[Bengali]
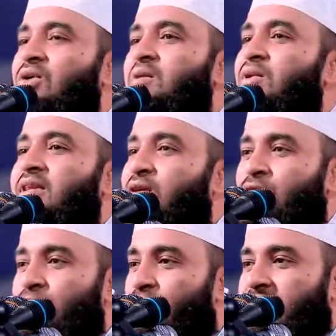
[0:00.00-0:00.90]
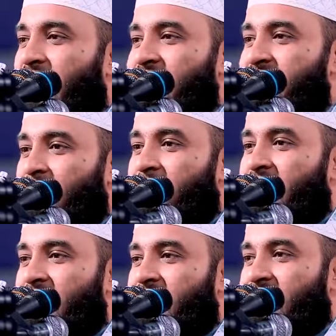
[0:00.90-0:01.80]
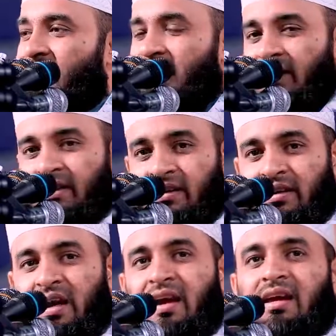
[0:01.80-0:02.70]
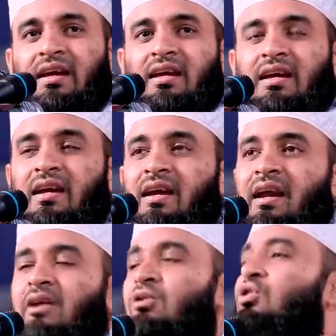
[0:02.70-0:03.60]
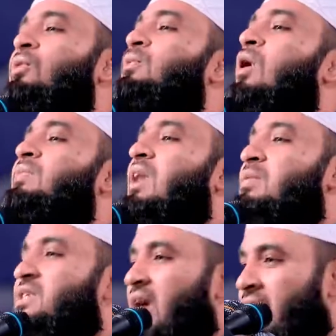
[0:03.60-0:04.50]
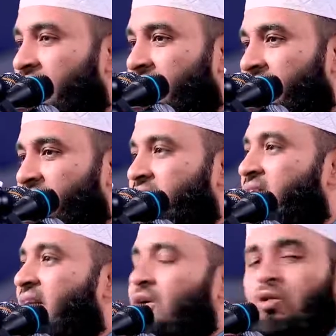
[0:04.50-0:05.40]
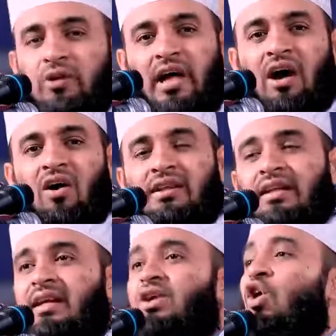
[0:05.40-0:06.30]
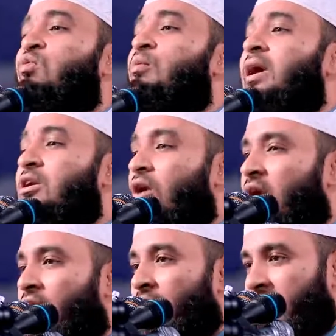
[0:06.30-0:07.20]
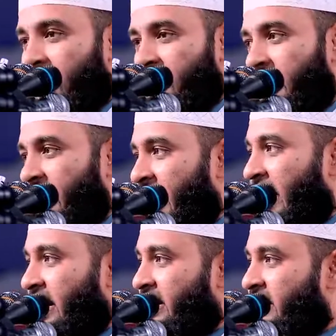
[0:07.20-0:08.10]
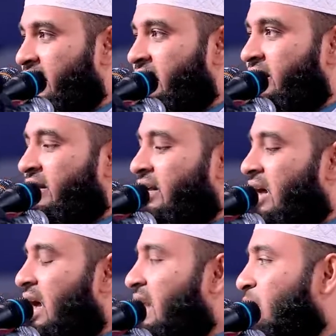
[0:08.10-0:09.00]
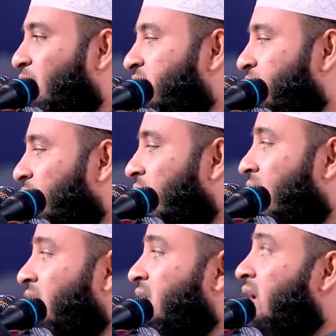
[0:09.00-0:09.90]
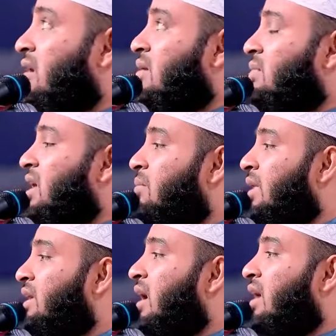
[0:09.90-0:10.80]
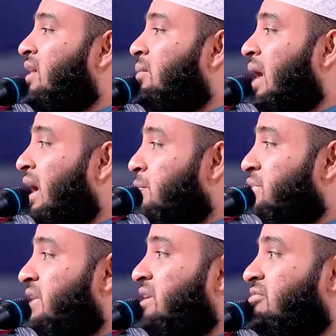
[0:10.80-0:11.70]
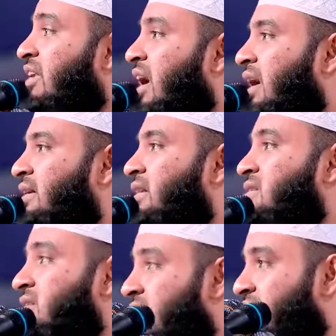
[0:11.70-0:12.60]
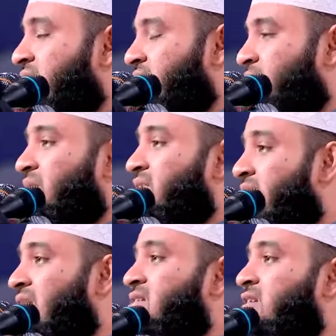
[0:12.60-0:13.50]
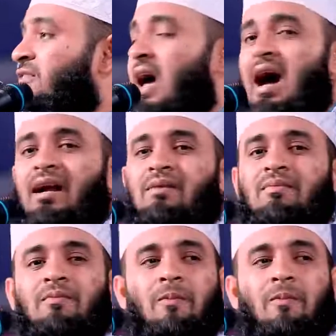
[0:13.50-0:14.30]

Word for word: লুঙ্গি বলতে কোনো কথা ইসলামে নাই এগুলো খুব কম দামি শাড়ি যাদেরকে এগুলো দেয়া হয় তাদেরকে অপমান করা হয় ঠিক কিনা না আল্লাহ বলেছেন ওয়ালাকাদ কাররামনা বানি আদম আই হ্যাভ ডিগনিফাইড দ্য স্ট্যাটাস অফ দ্য সন্স অফ অ্যাডাম